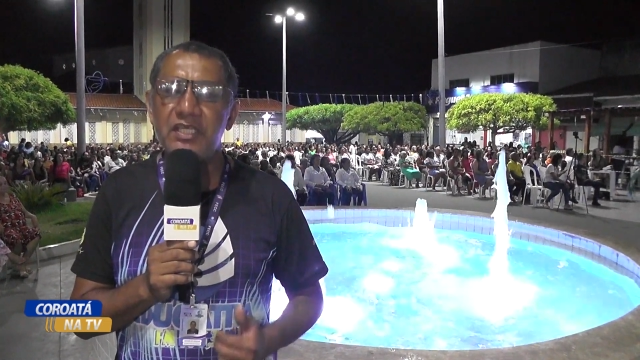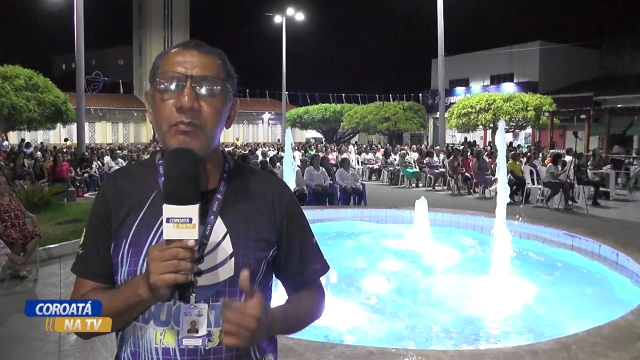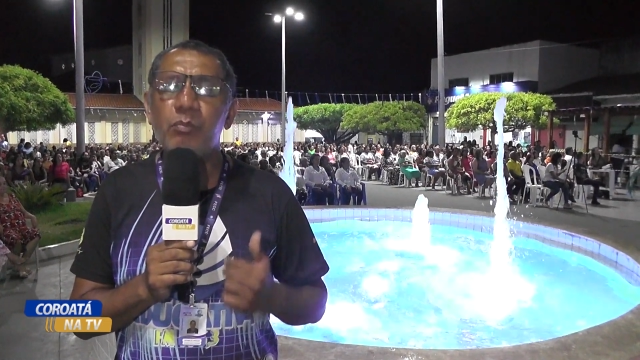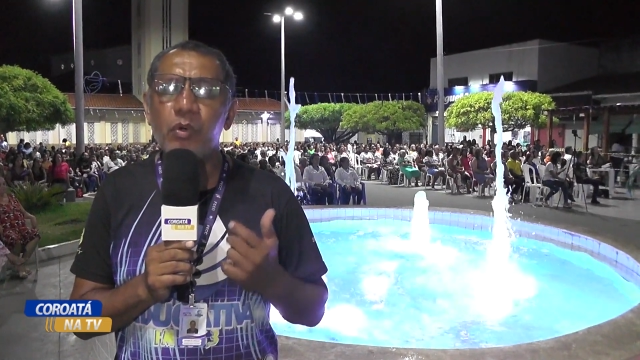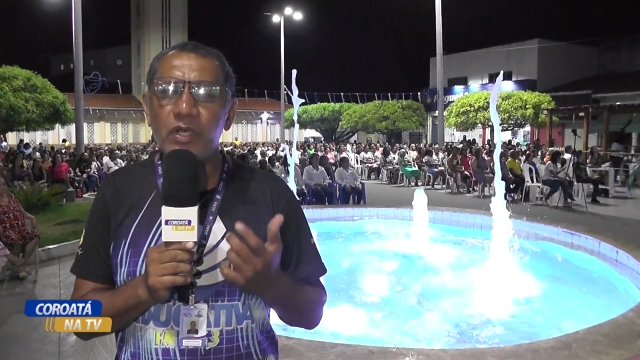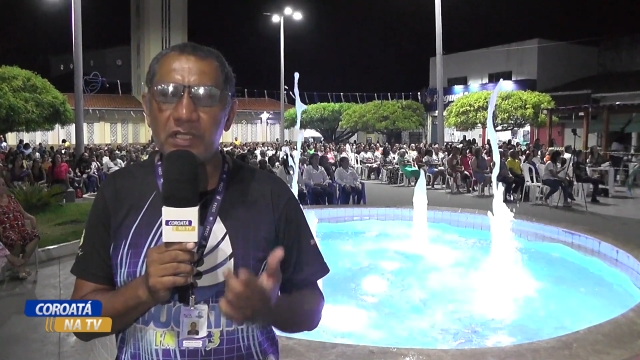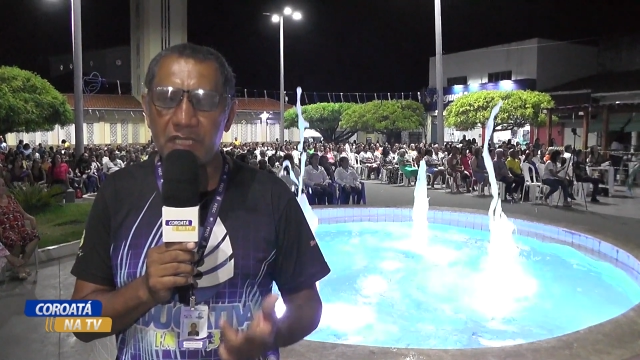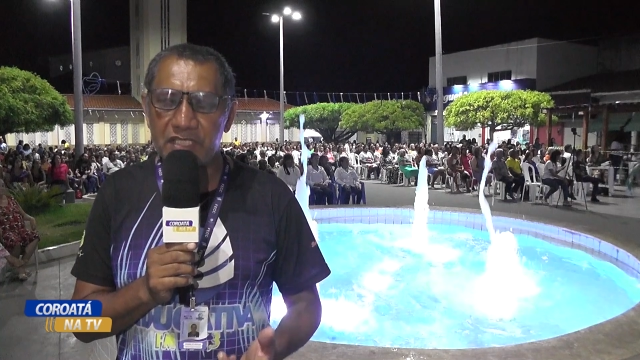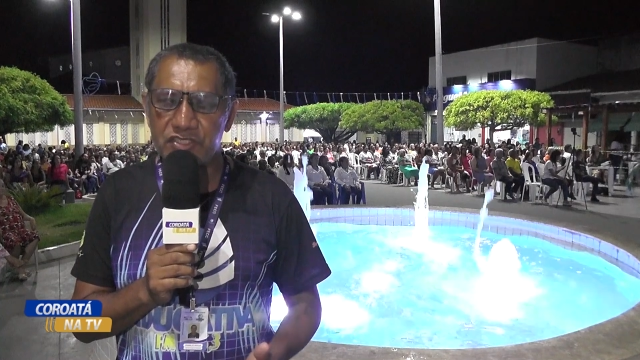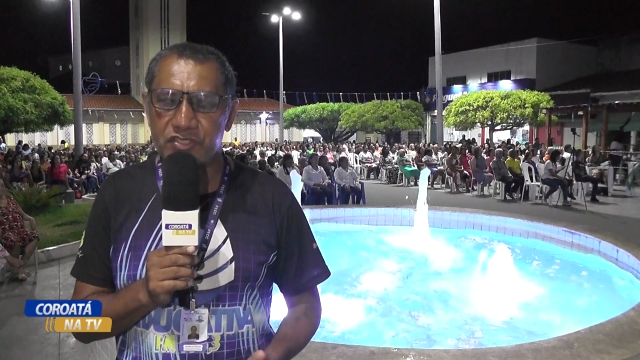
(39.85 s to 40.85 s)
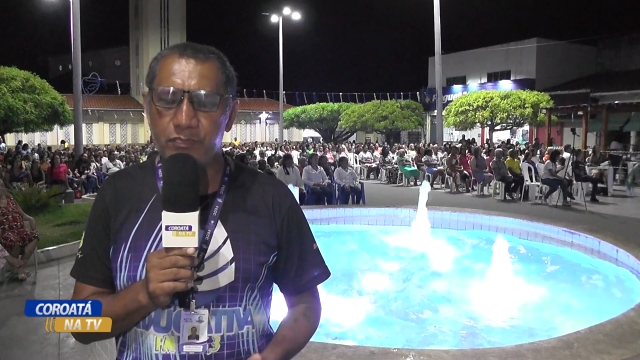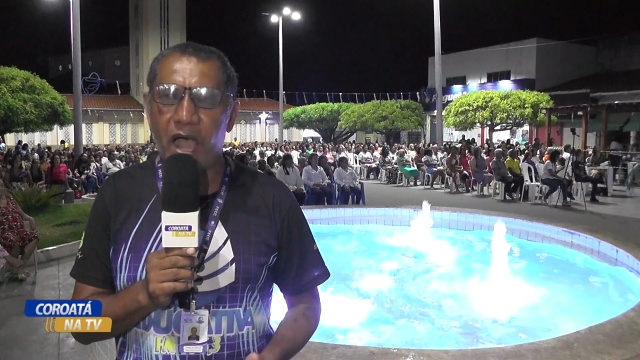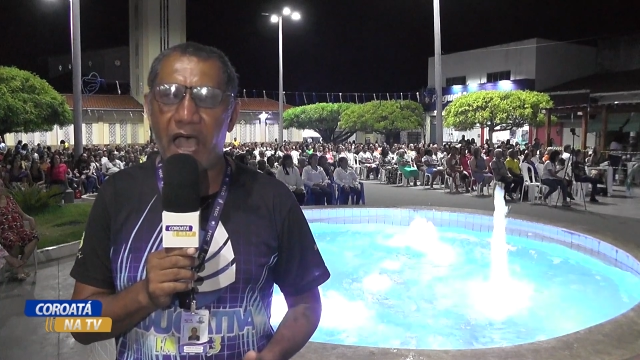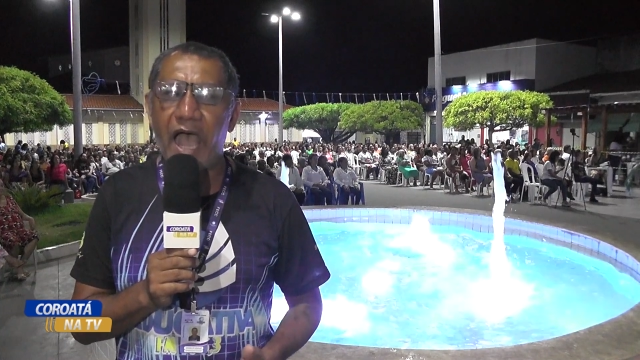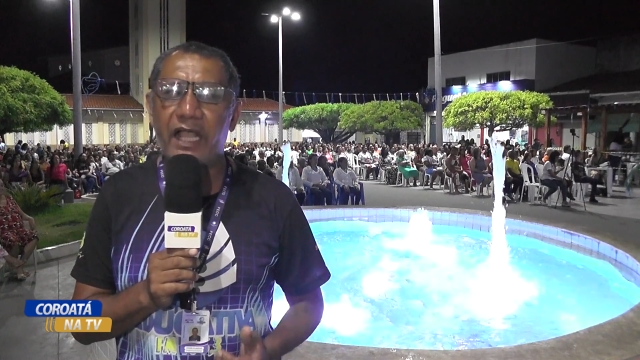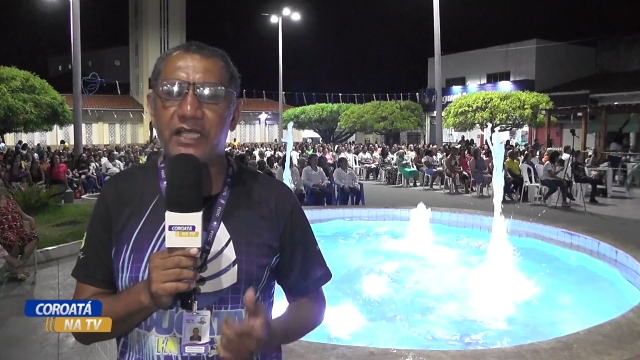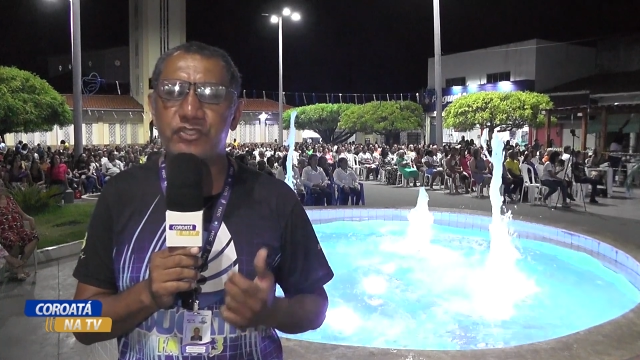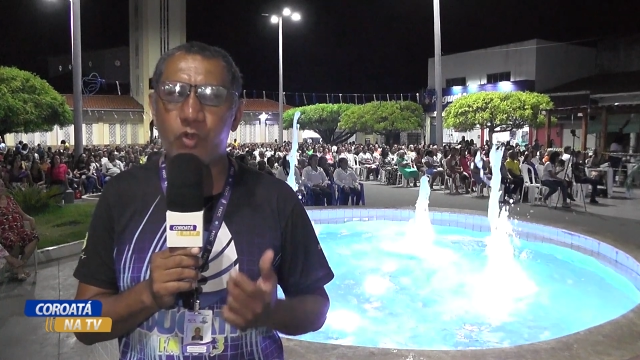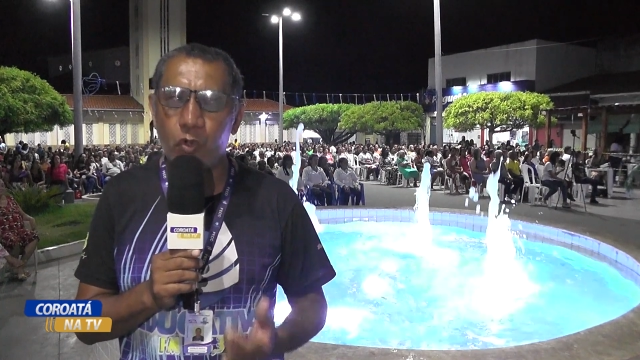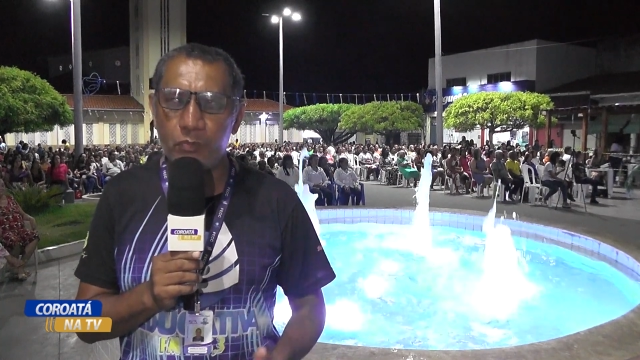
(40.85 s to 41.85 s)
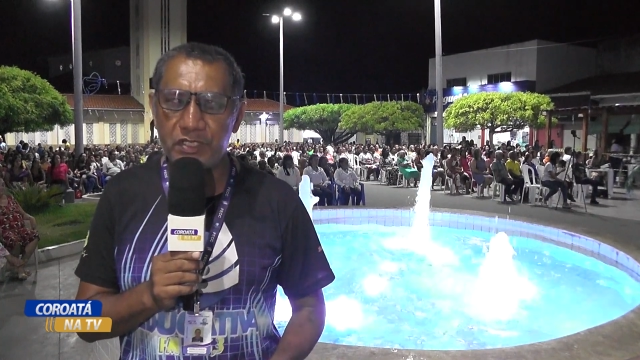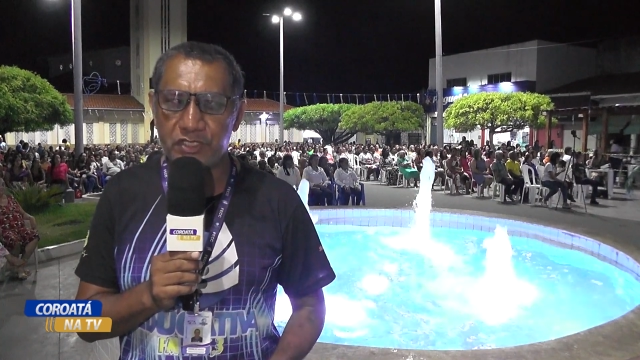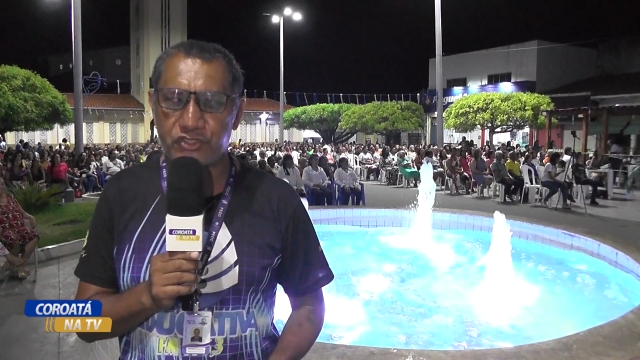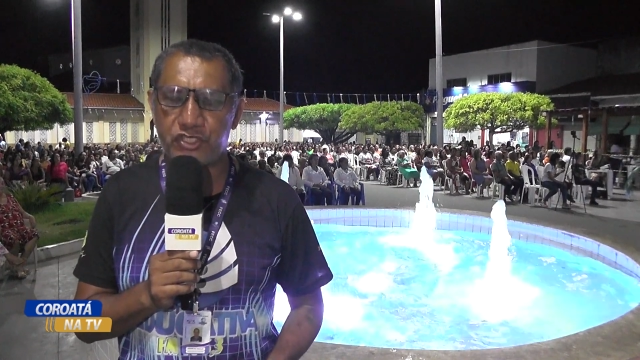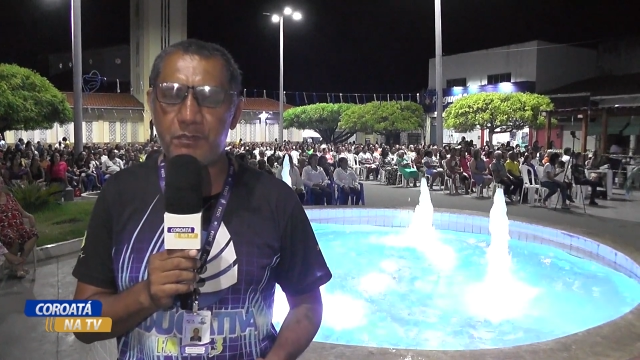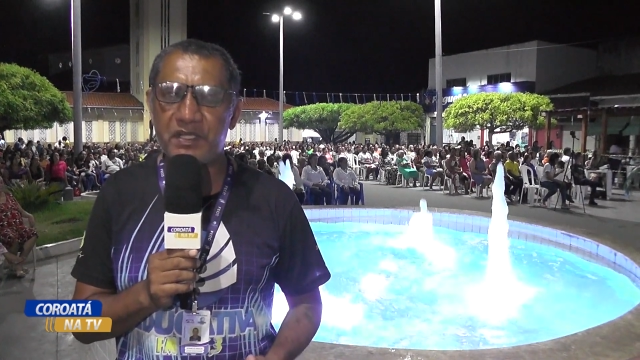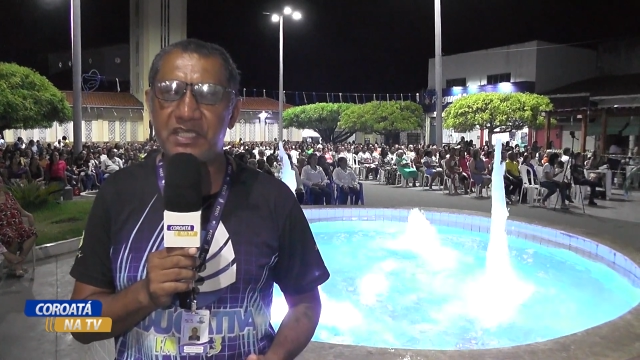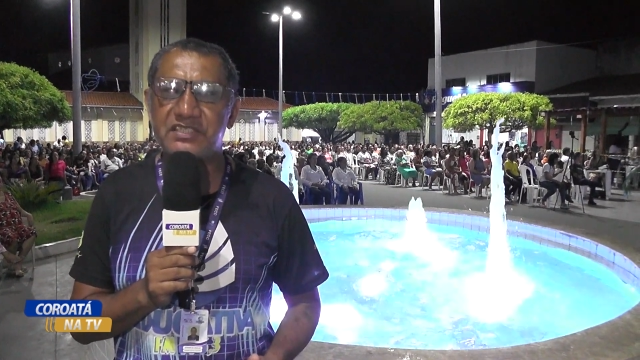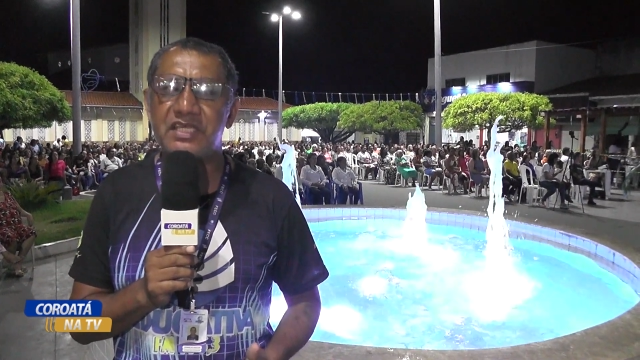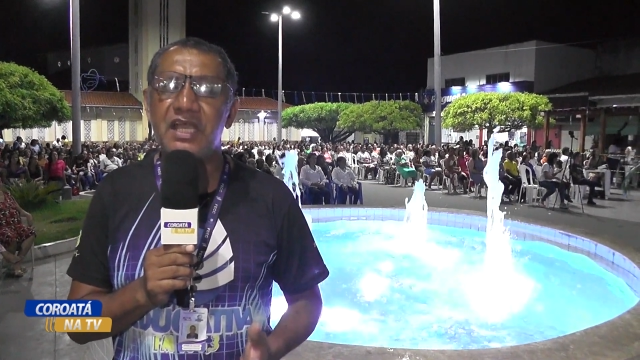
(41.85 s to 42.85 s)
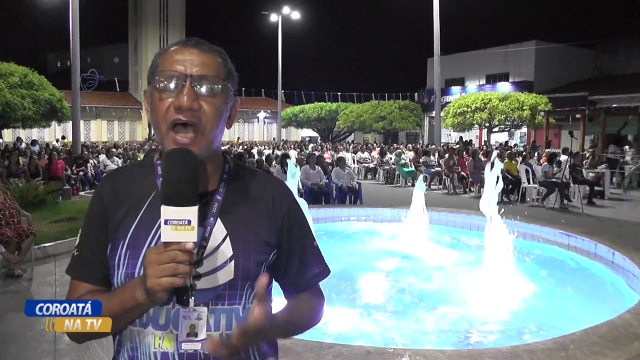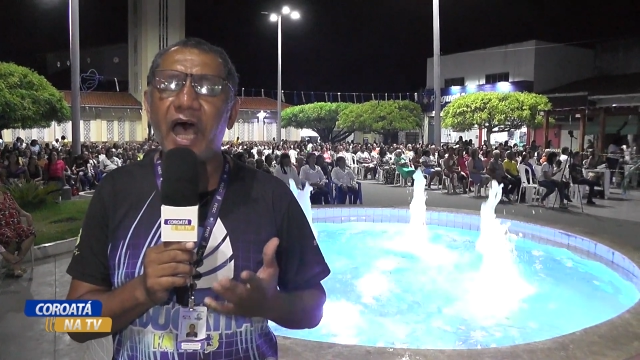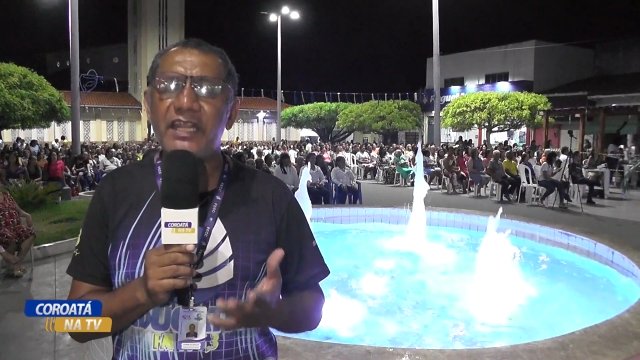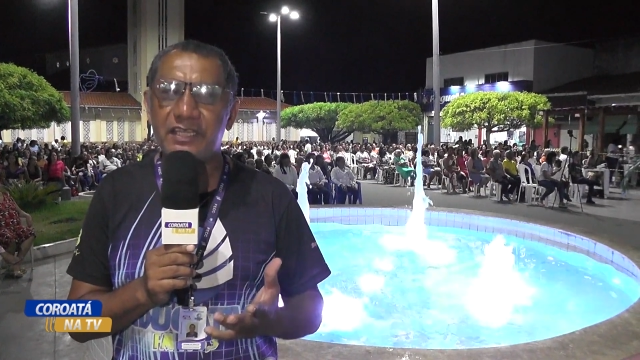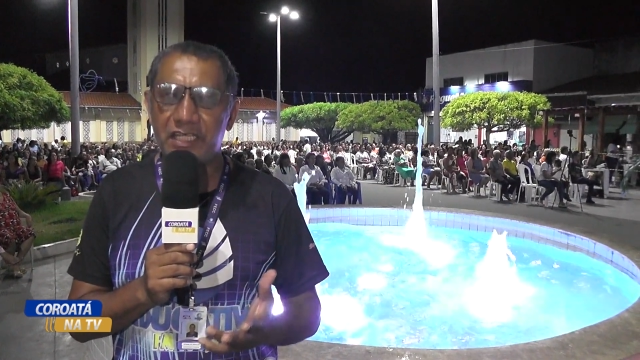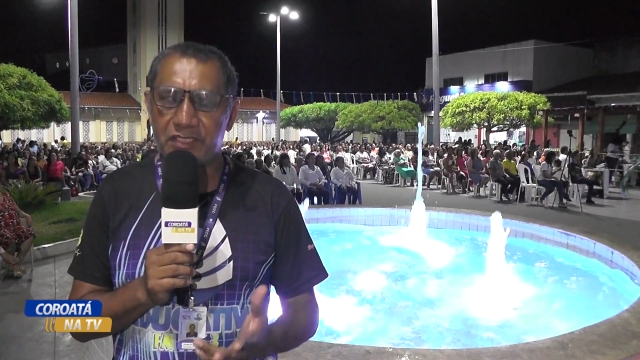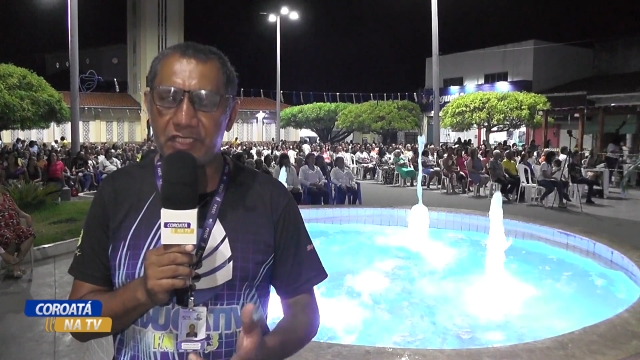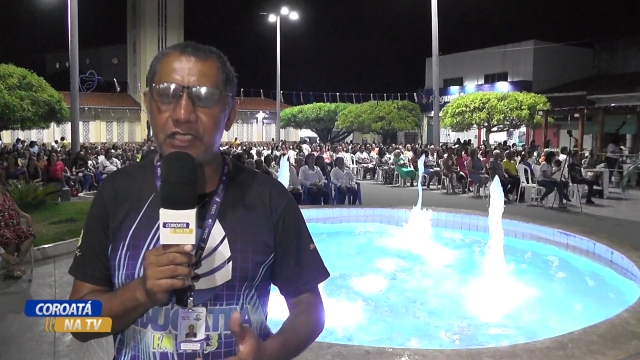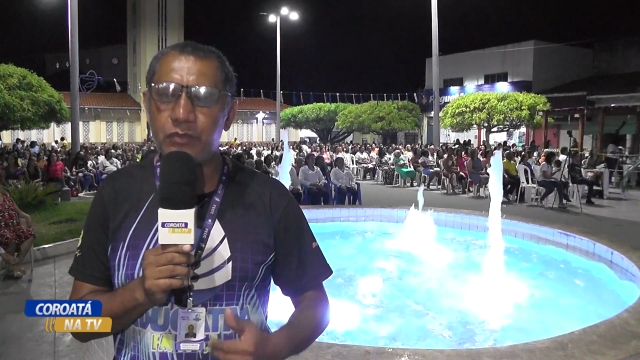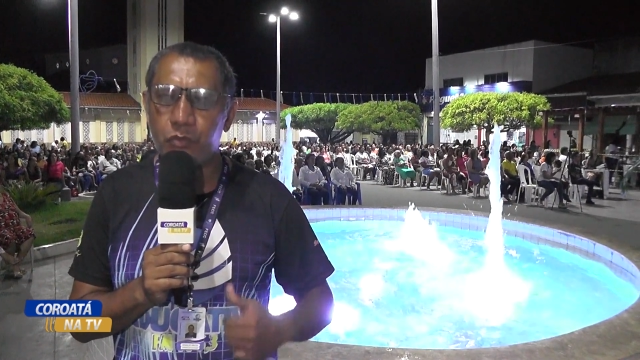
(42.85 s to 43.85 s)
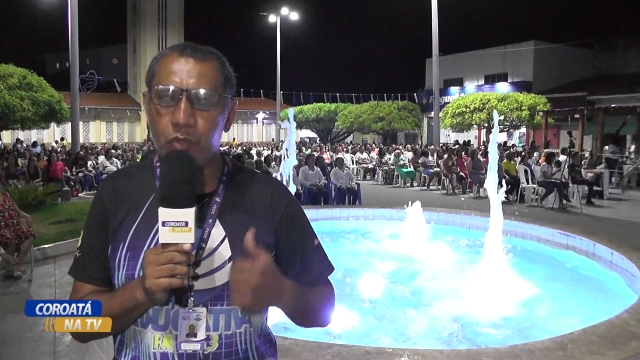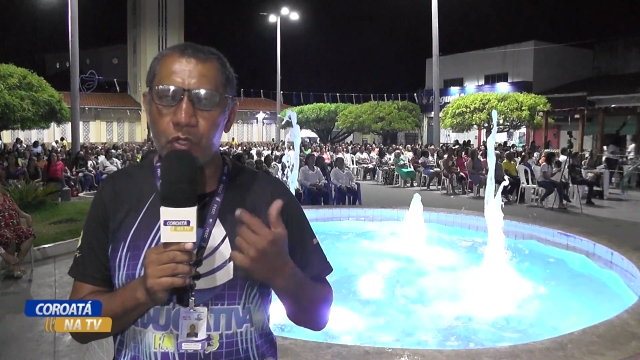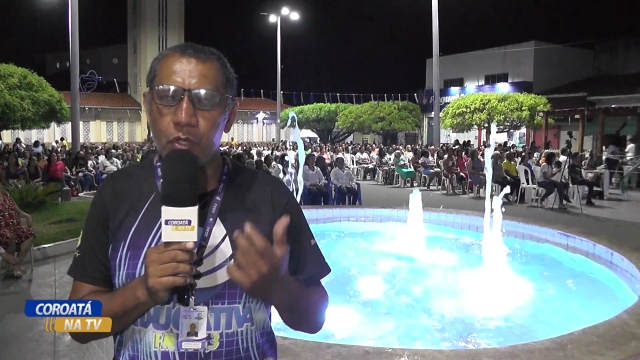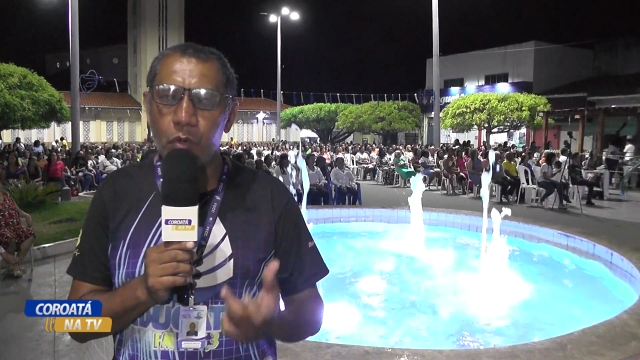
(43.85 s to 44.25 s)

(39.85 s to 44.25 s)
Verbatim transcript: e muitas barracas com comidas típicas atendendo